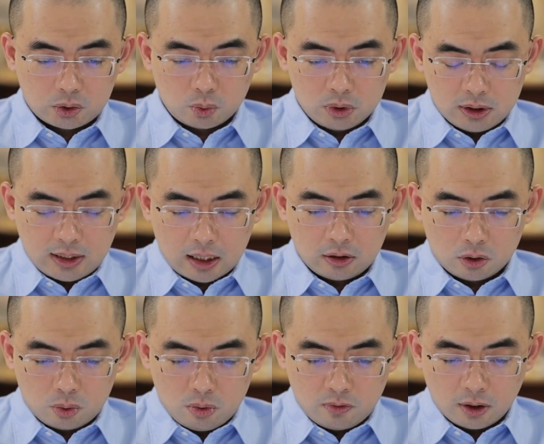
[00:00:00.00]
属一家呢
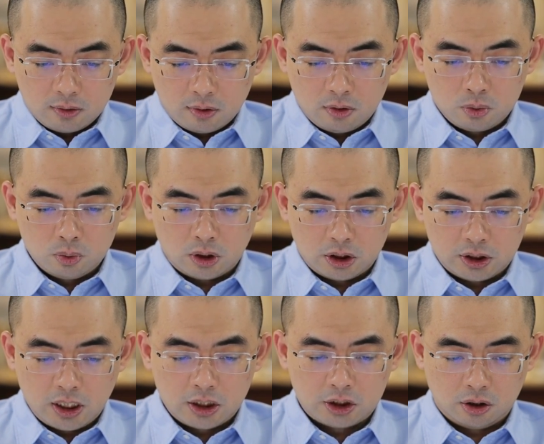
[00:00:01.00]
军方资助的实验